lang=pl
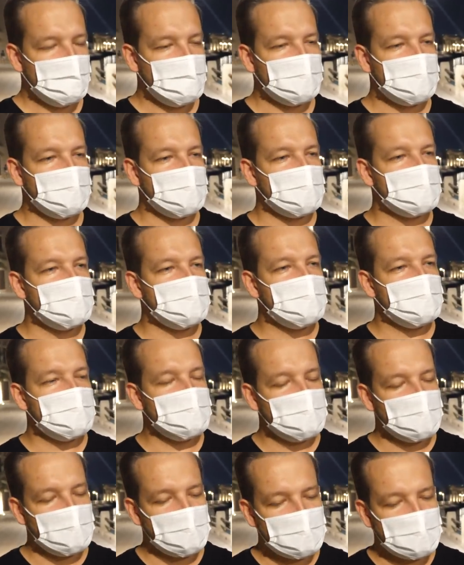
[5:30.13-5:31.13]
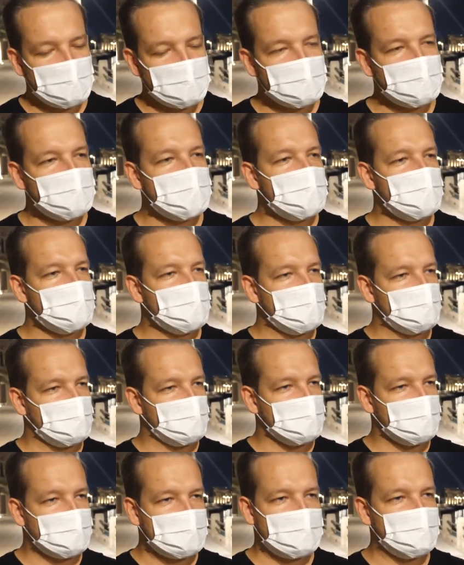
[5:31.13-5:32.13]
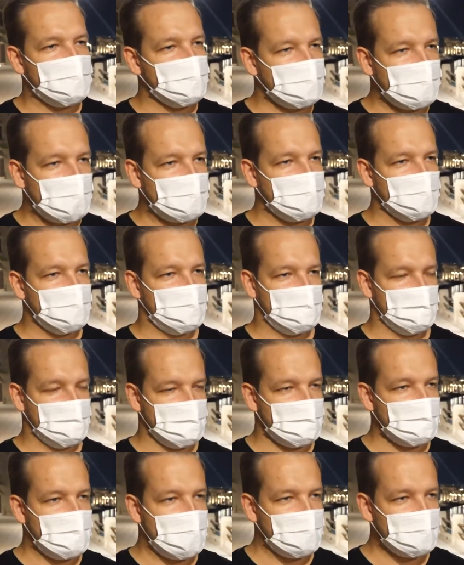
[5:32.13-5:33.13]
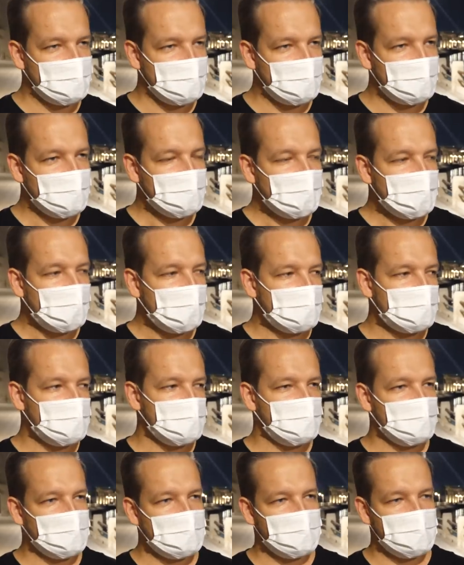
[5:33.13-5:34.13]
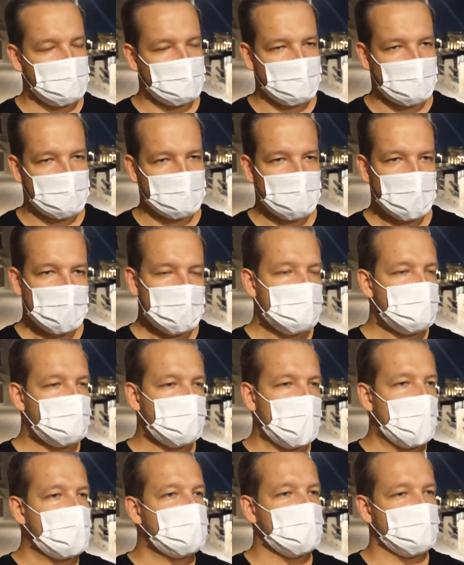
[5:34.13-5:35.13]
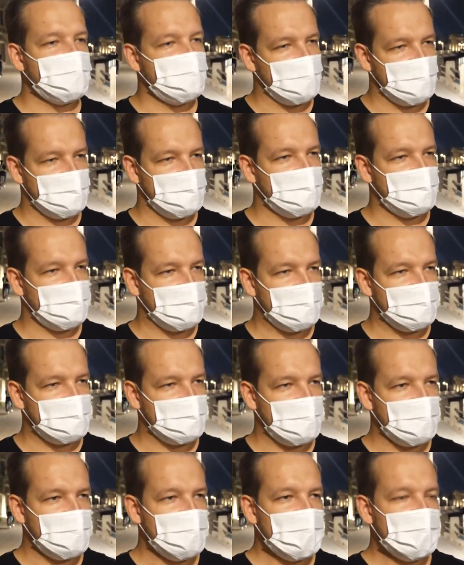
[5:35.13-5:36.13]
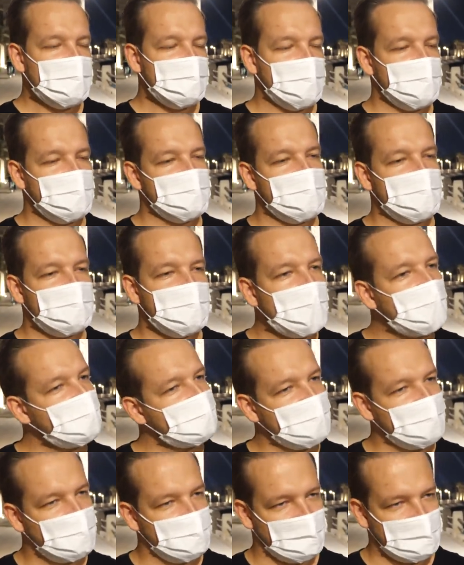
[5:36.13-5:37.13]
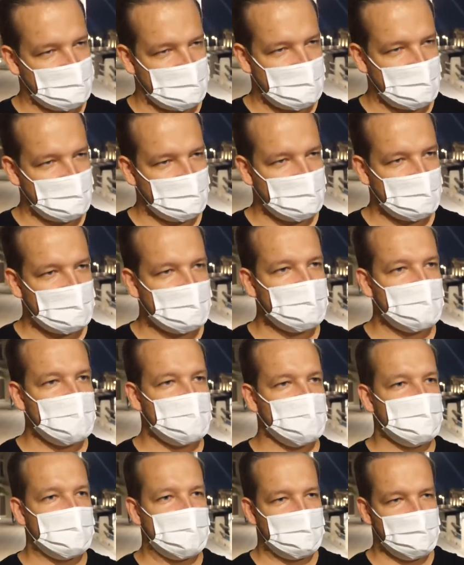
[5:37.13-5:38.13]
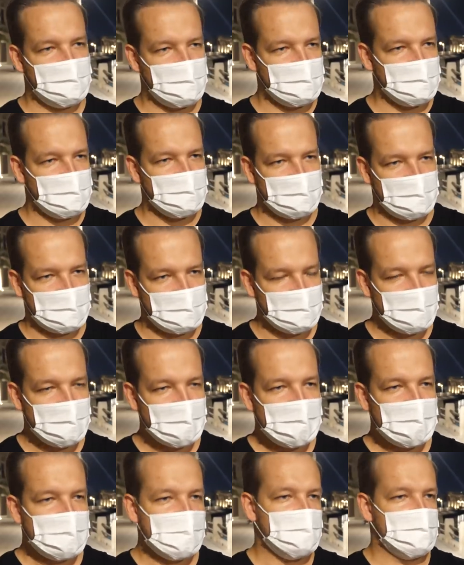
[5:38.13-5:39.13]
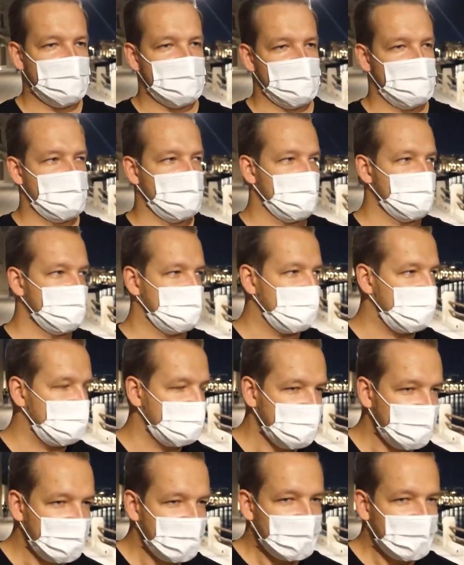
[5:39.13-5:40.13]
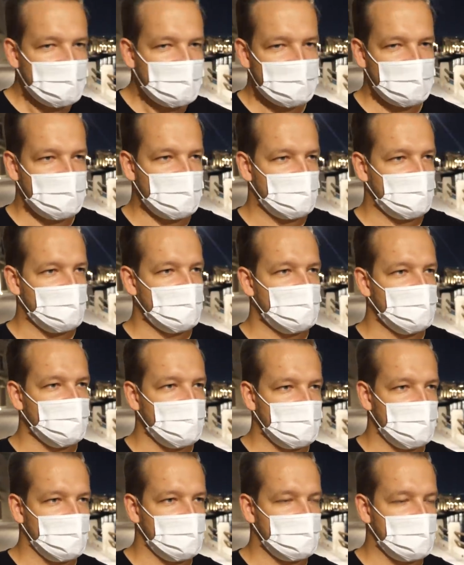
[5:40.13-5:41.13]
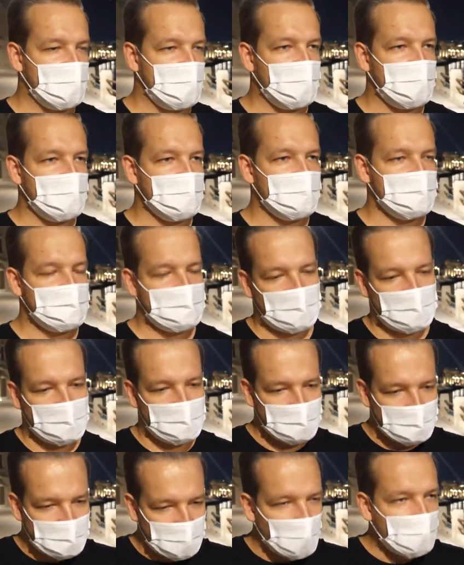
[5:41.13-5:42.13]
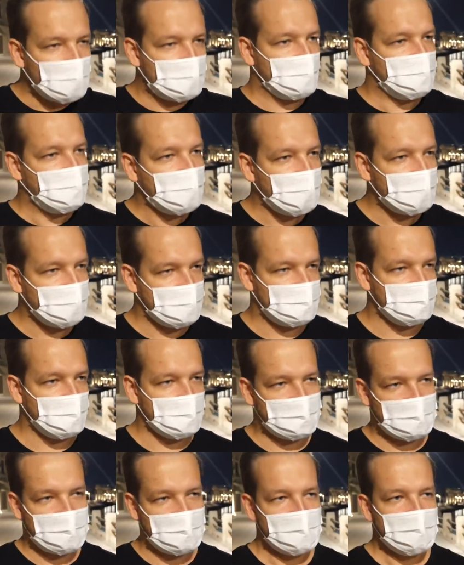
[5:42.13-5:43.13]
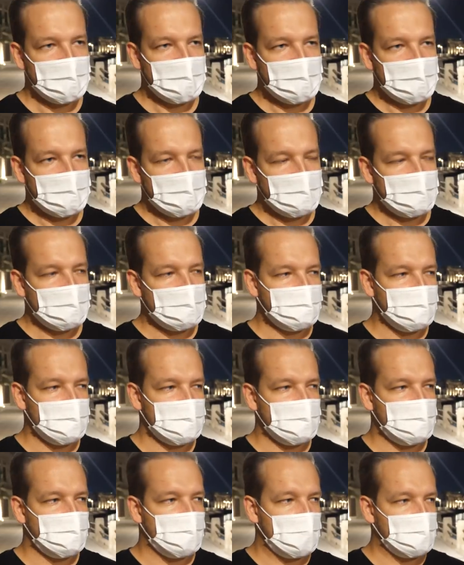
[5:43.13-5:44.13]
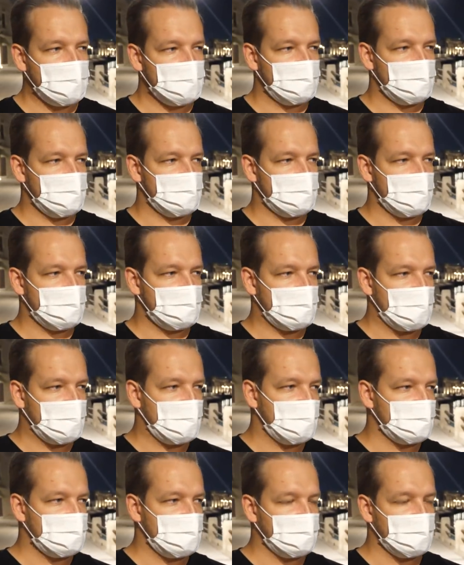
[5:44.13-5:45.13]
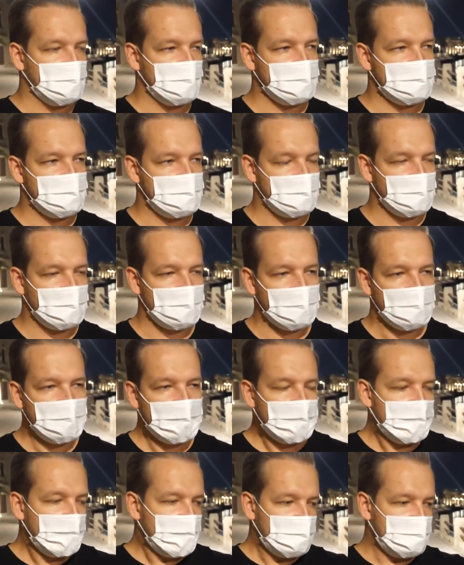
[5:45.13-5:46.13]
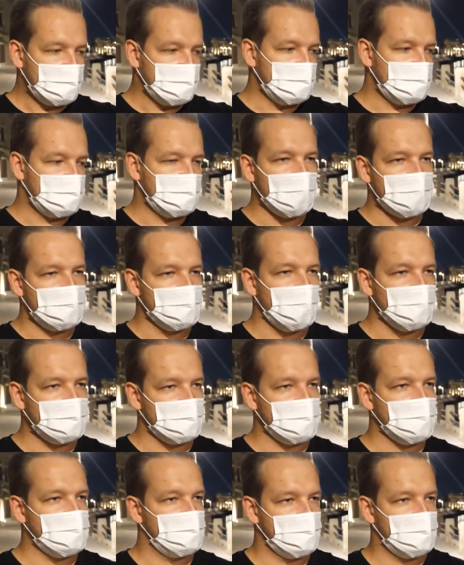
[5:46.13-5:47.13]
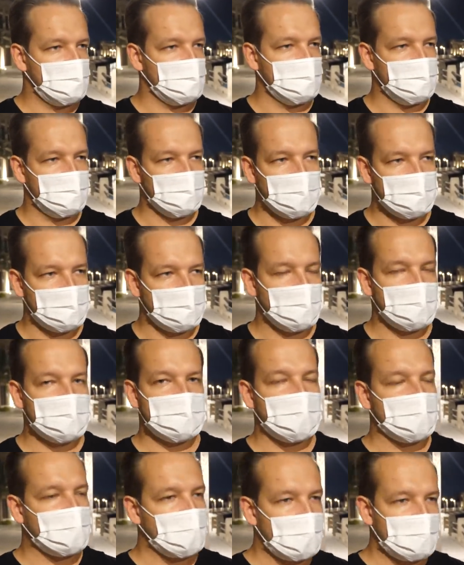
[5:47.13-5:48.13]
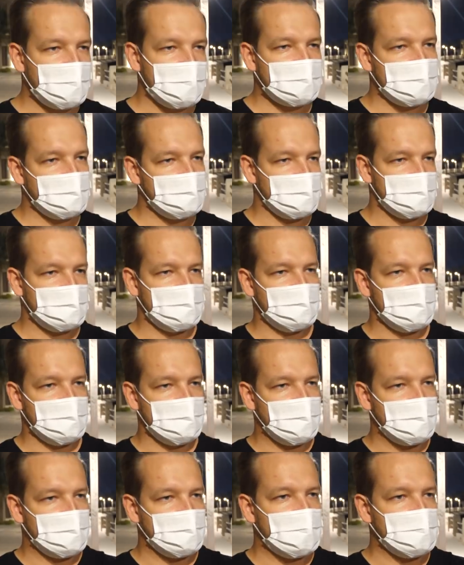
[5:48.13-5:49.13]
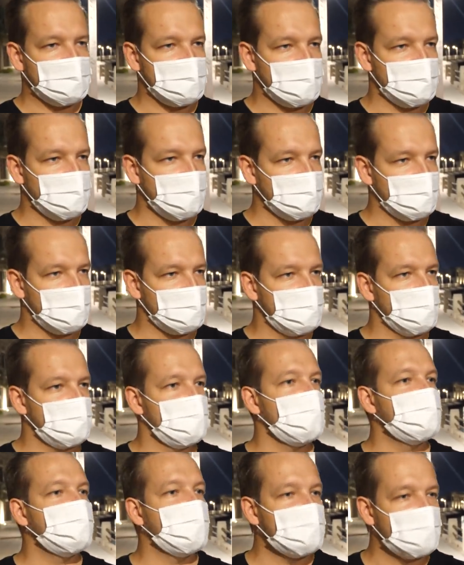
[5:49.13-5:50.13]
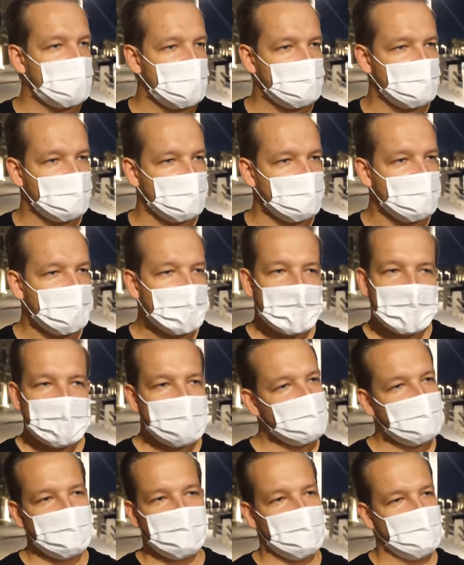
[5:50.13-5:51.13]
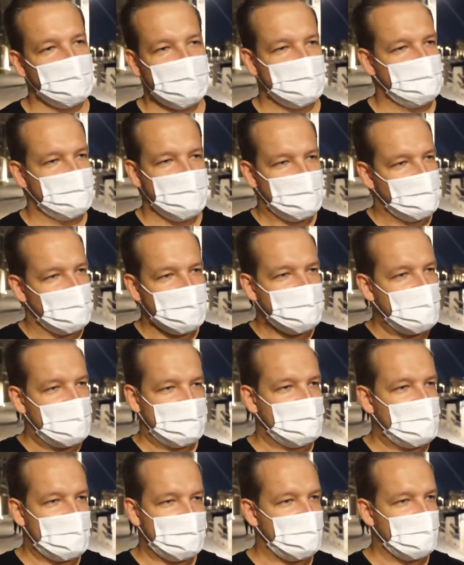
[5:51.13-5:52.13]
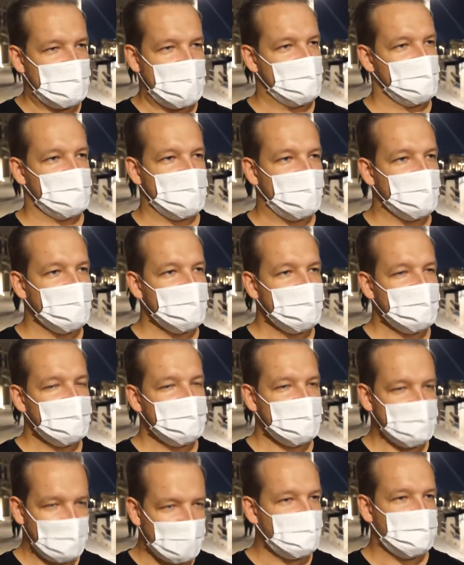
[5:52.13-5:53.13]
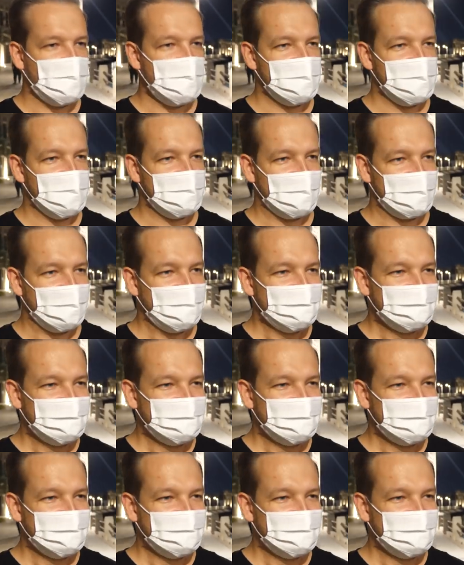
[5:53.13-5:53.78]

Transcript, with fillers: Bo to jest identycznie to samo danie co normalnie, ale kosztuje na przykład 500% więcej, bo są tam płatki złota, które nawet nie są prawdziwym złotem i one kosztują tam 10 zł za e, taką rolkę folii złotej i później płacisz np. za steka zamiast 100 zł, 1000 zł, za kawę zamiast 15 zł to 150 i to po prostu kompletna porażka nie kupujcie tego.